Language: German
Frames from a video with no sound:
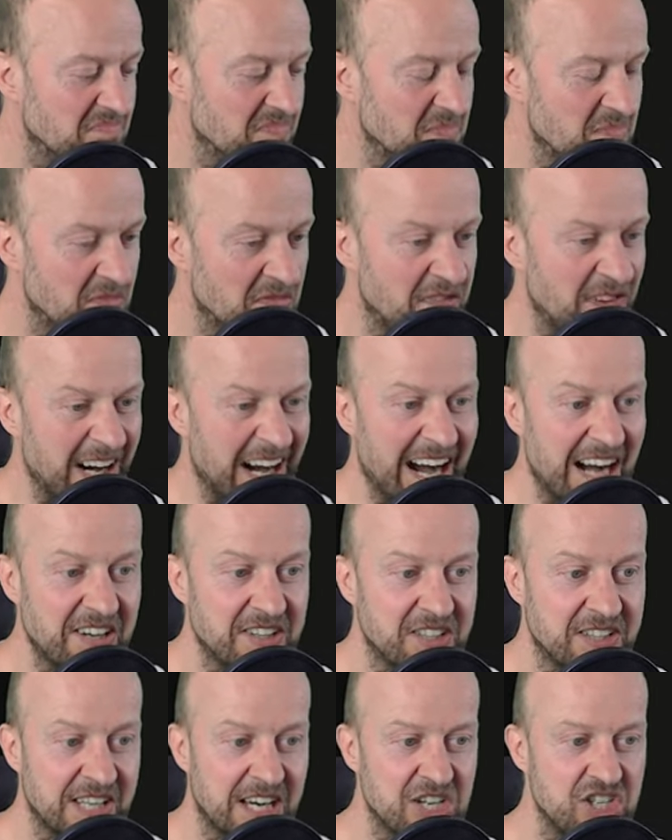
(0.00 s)

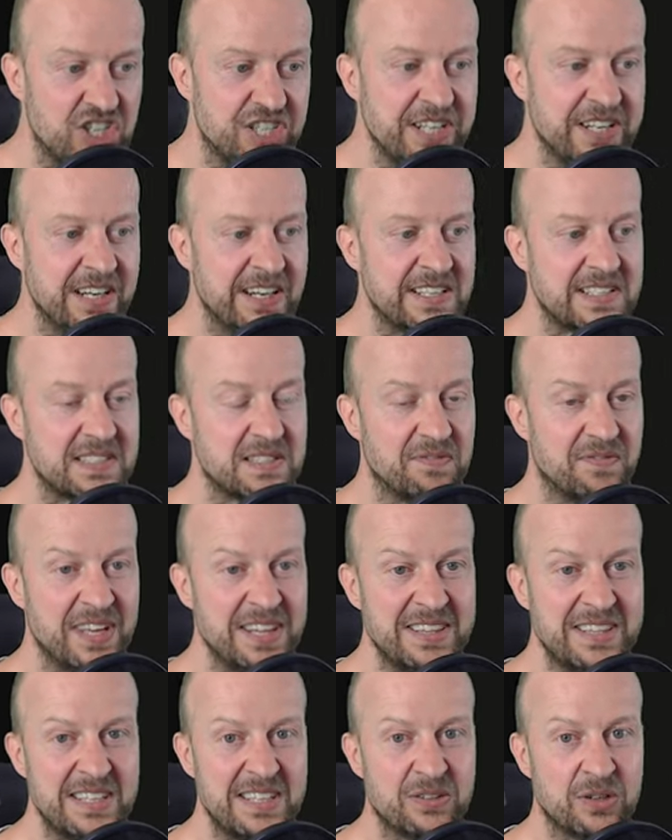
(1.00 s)
fragend dastehen lässt,
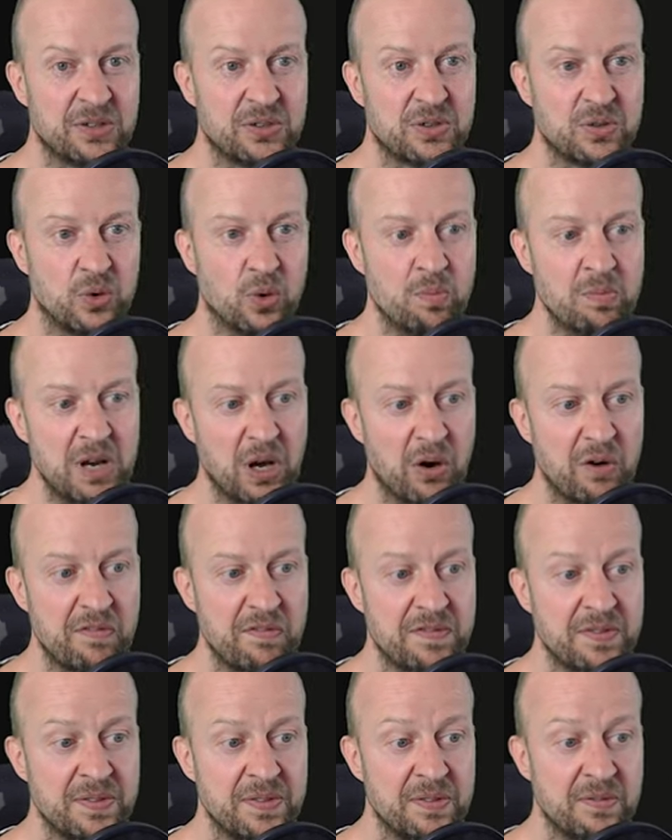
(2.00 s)
wenn die dort
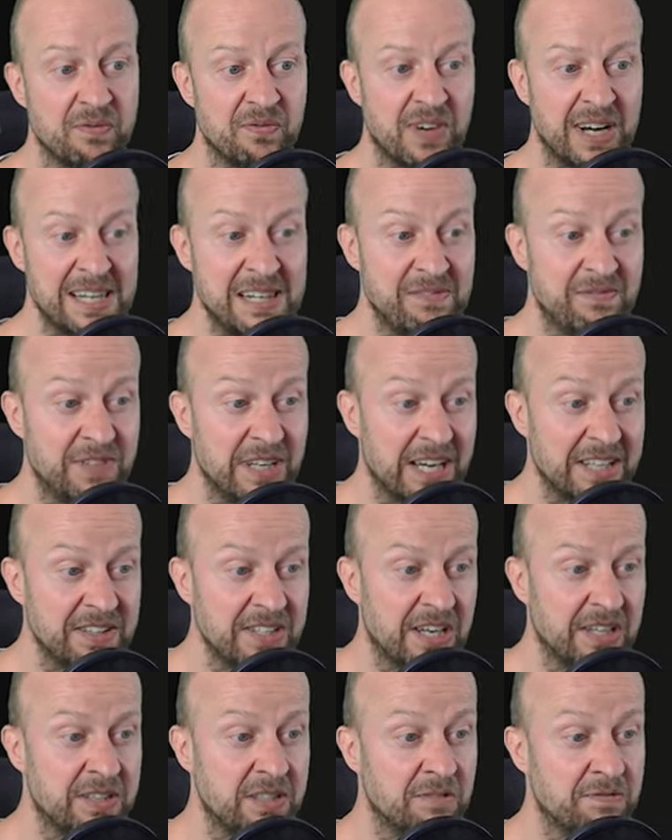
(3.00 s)
rumlaufen, weil wir hatten
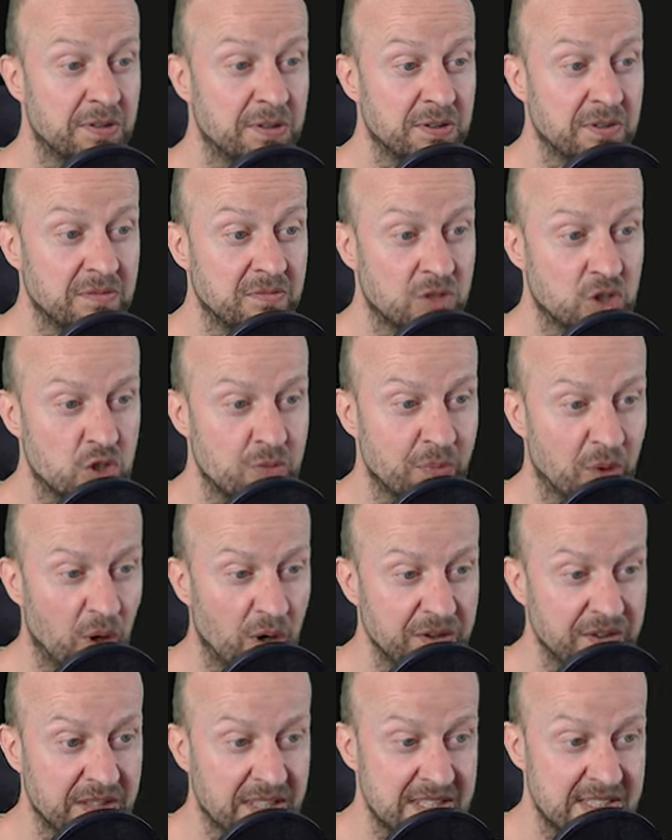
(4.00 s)
ja davon
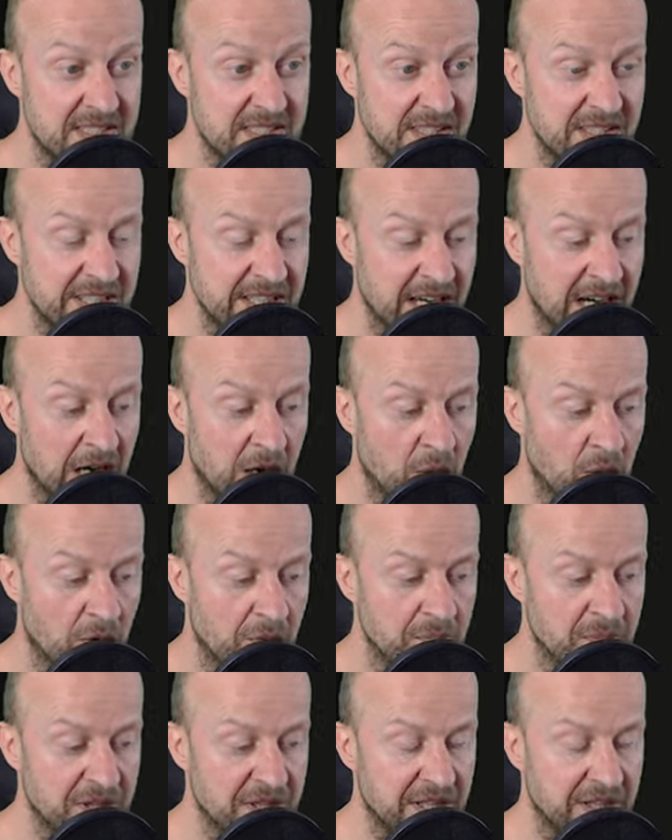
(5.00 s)
gesprochen, dass die ja auch
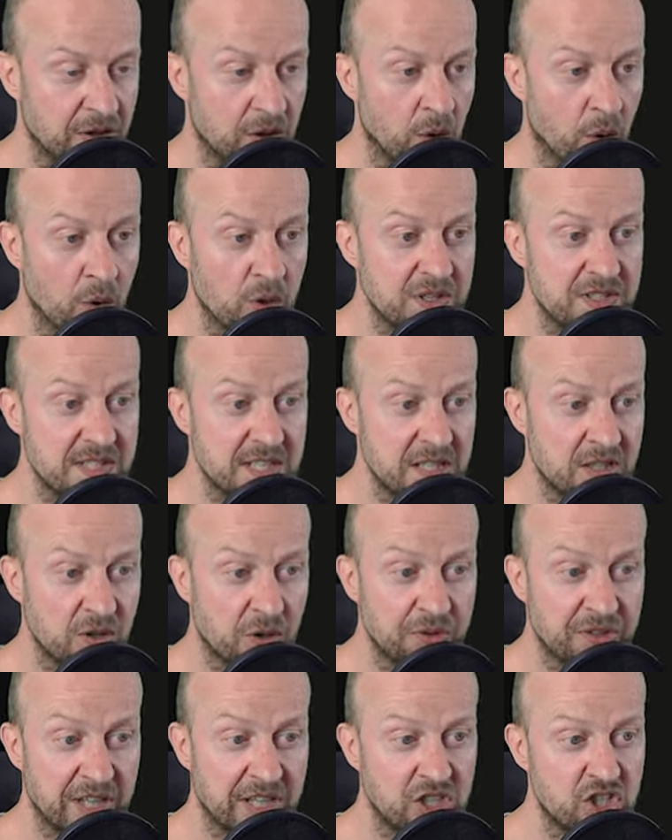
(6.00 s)
mit den Rogues in
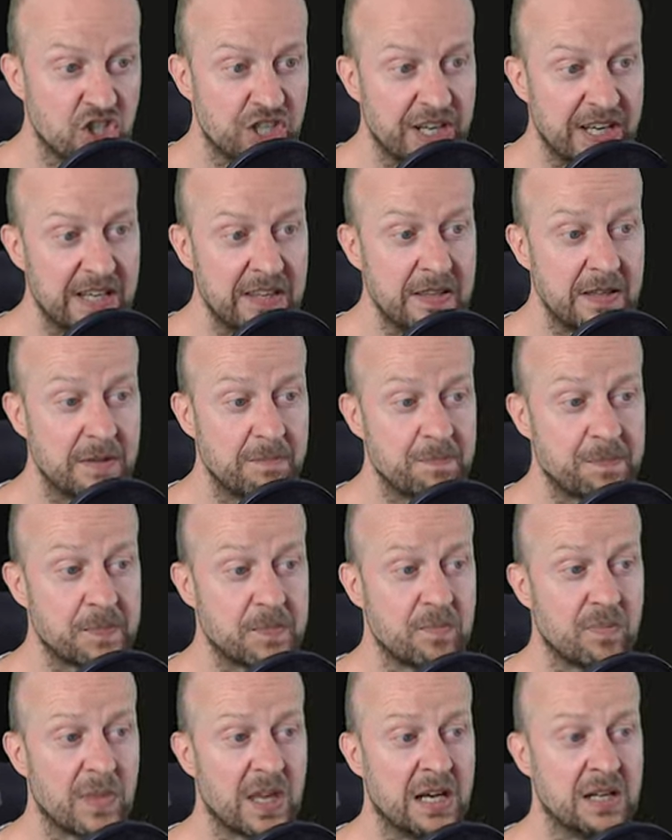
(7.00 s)
Kontakt stehen
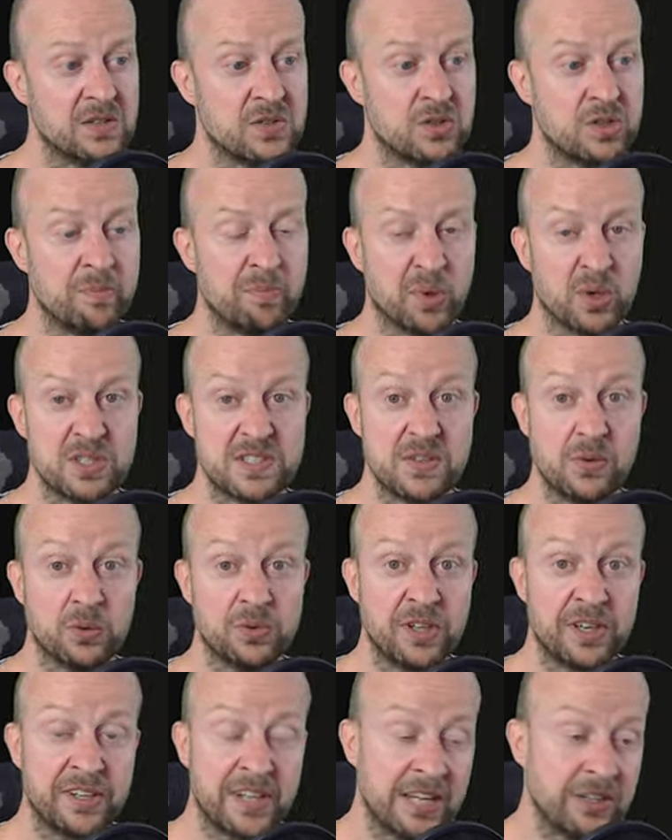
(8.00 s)
also die Bosse
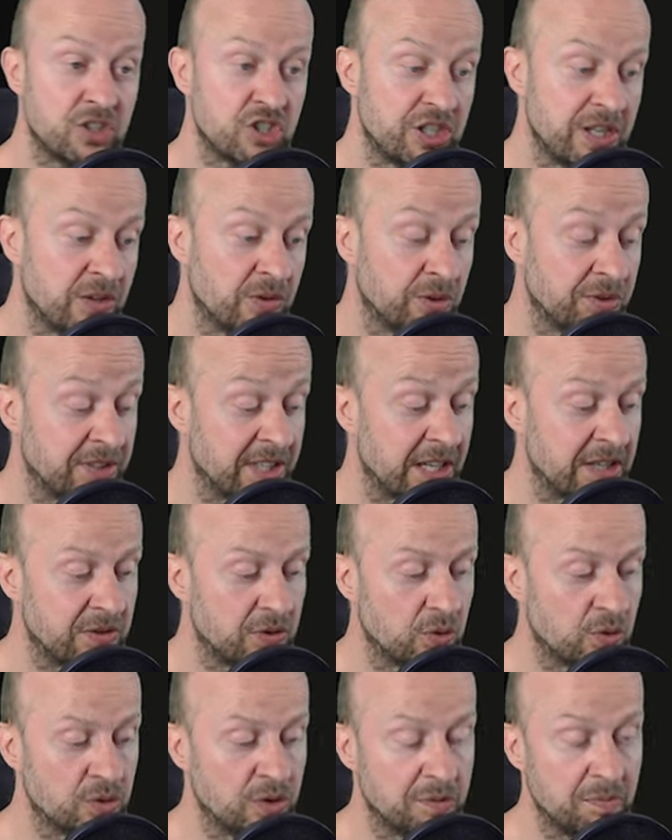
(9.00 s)
untereinander stehen in Kontakt
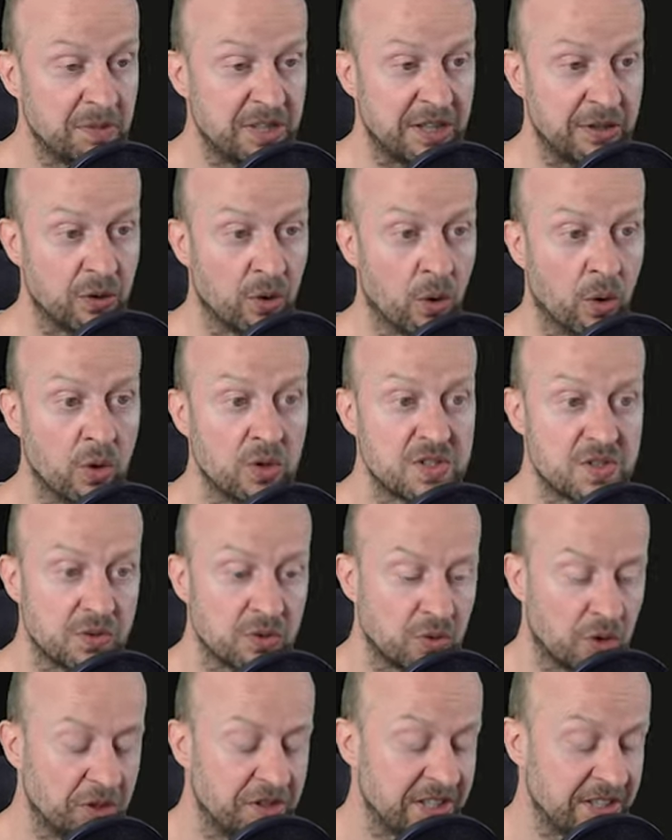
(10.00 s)
und mit den Rogues und
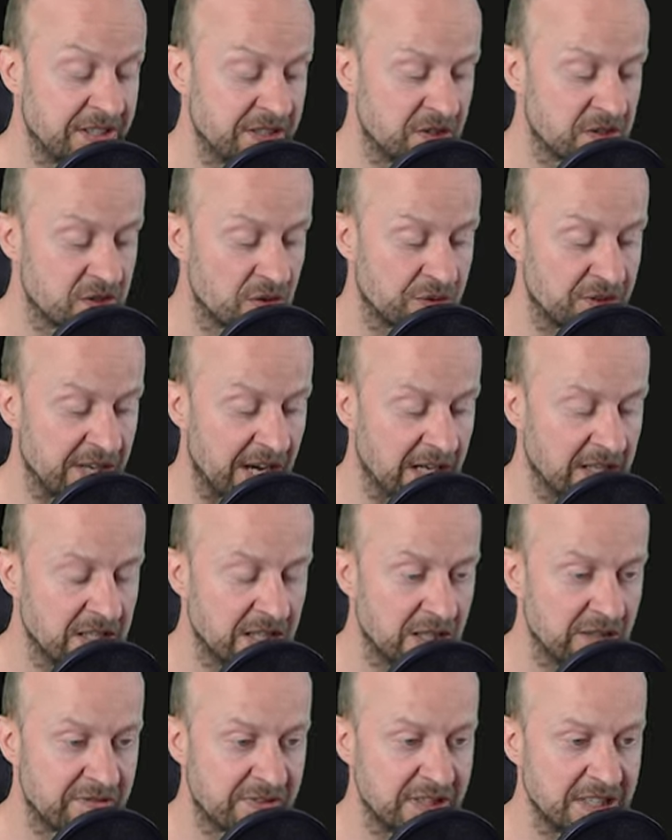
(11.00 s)
koordinieren so die
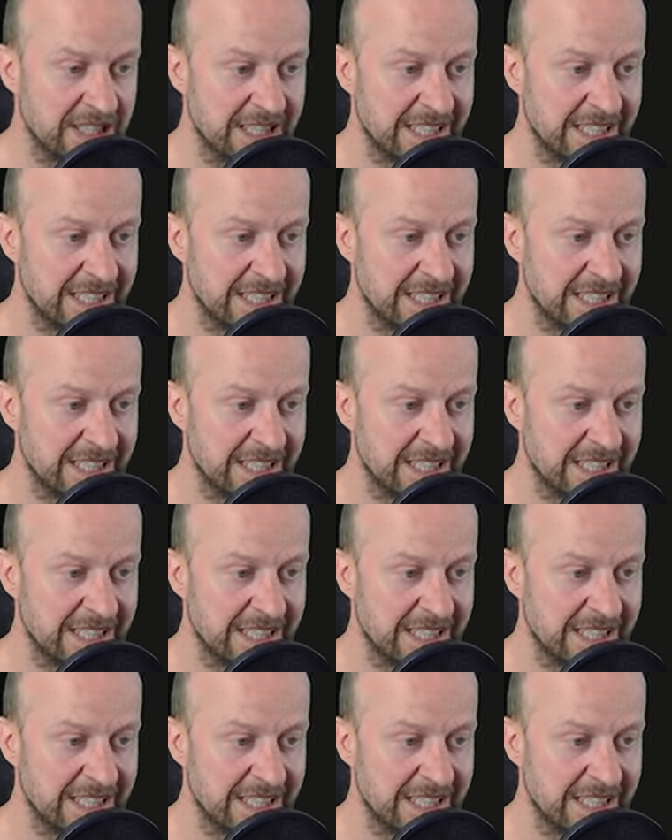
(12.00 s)
Angriffe.